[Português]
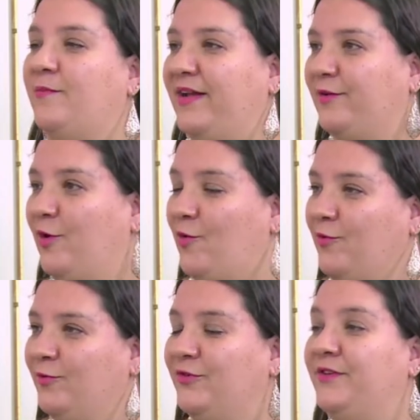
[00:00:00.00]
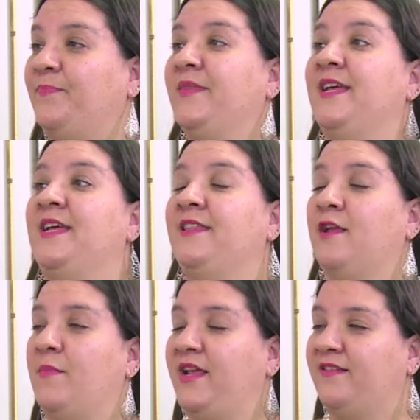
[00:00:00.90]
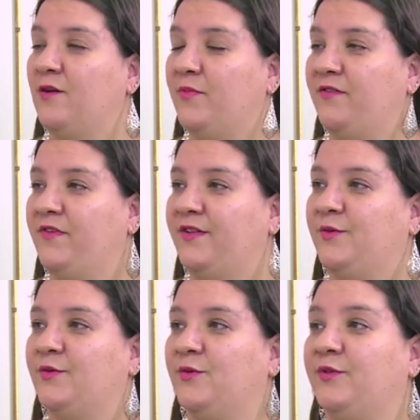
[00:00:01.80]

mais longe. Também estão previstos